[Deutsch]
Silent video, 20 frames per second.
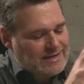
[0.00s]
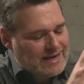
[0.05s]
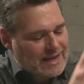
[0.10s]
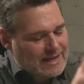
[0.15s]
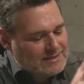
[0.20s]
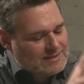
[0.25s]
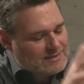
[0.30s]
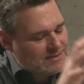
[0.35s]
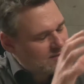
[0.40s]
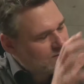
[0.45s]

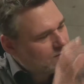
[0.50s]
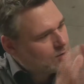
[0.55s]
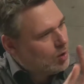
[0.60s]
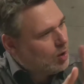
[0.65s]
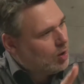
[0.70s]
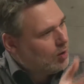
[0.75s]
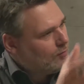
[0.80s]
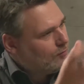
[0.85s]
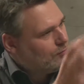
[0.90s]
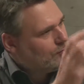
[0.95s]
glänzt
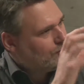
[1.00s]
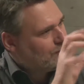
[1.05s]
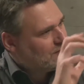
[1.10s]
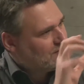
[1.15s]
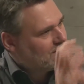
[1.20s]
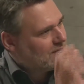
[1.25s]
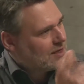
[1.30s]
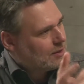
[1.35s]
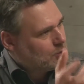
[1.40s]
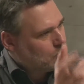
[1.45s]

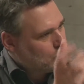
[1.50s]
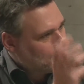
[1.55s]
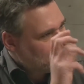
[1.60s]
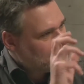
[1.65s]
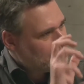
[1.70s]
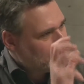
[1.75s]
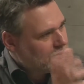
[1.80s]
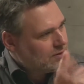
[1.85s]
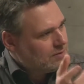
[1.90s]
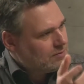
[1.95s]
oft sehr
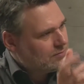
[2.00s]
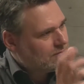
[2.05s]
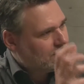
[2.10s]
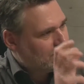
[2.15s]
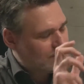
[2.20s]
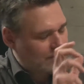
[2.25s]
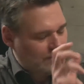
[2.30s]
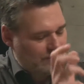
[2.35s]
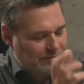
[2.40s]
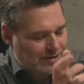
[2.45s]
dunkel.
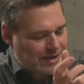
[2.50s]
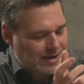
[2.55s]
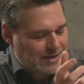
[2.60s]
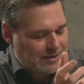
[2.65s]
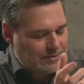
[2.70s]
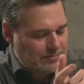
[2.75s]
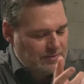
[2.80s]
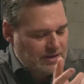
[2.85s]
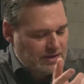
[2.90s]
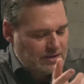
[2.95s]
Das
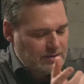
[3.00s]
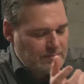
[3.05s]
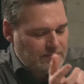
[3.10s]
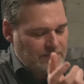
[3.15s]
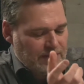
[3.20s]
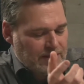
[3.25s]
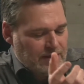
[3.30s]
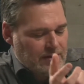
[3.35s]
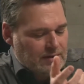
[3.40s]
gefällt mir.